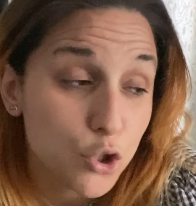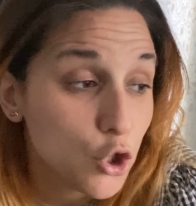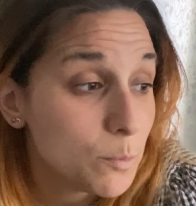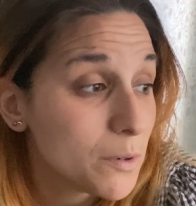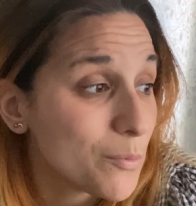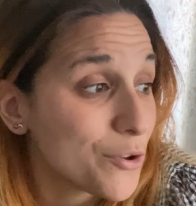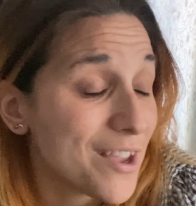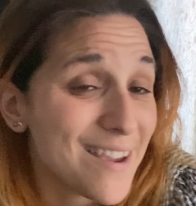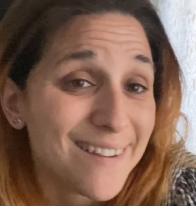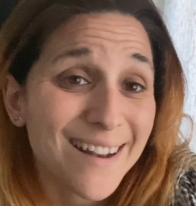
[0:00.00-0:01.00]
Yo me voy
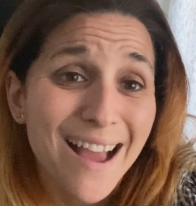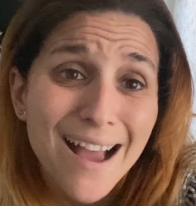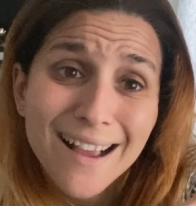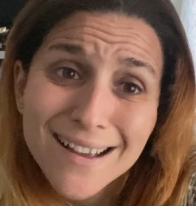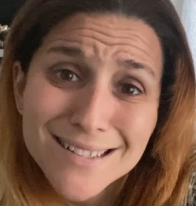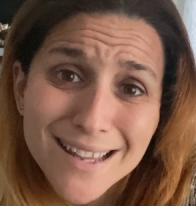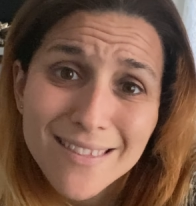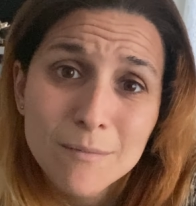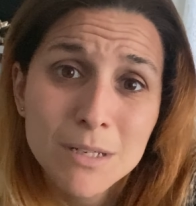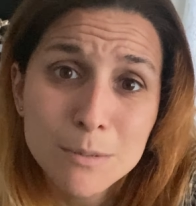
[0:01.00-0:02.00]
a ir a casa
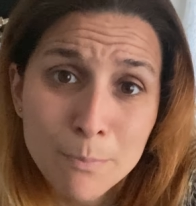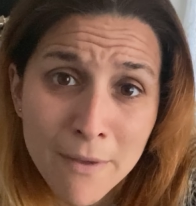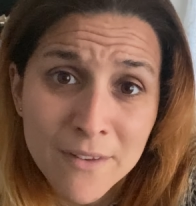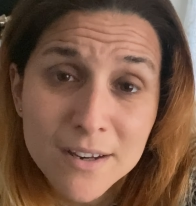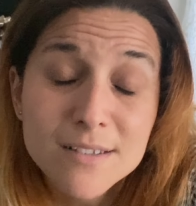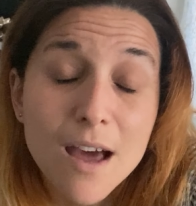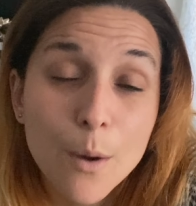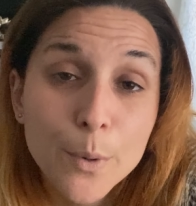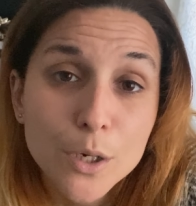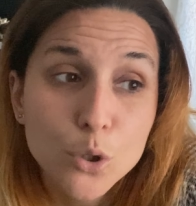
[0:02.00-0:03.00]
de mis padres
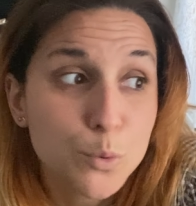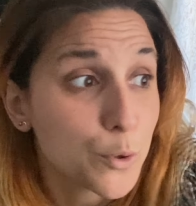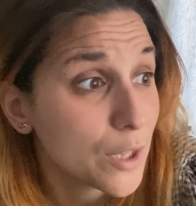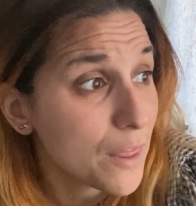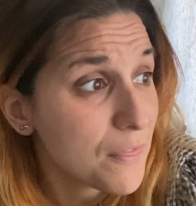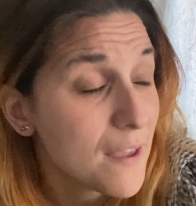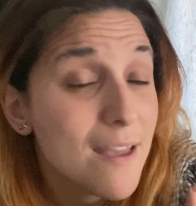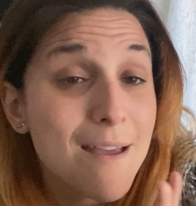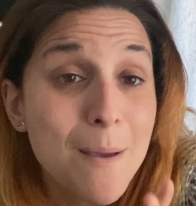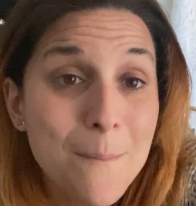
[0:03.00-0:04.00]
a verlos porque hace
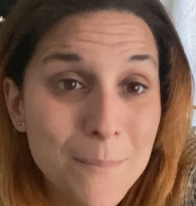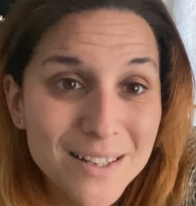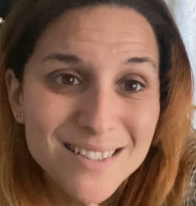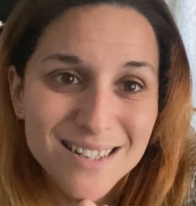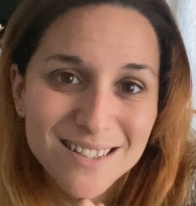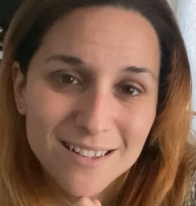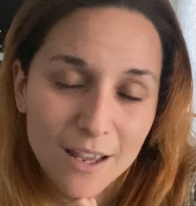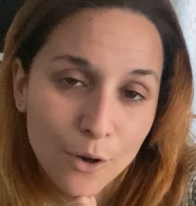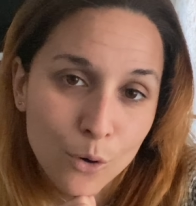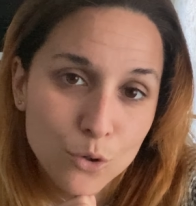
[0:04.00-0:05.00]
meses
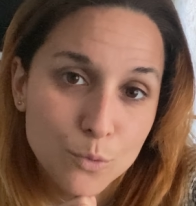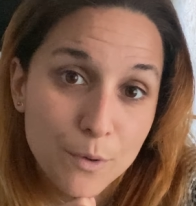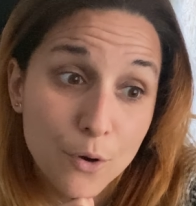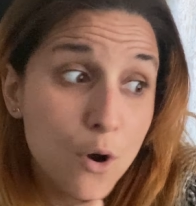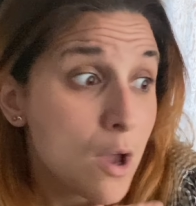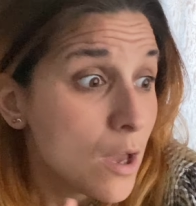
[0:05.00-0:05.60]
que no los veo.